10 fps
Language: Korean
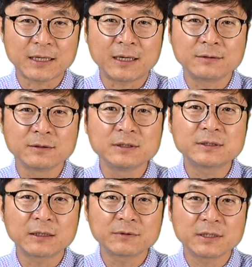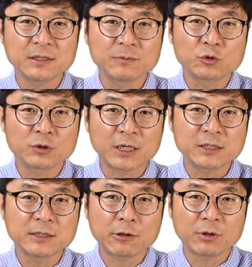않는 상태에서 입국을
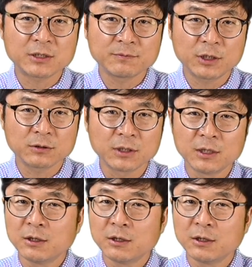하신다고 하시면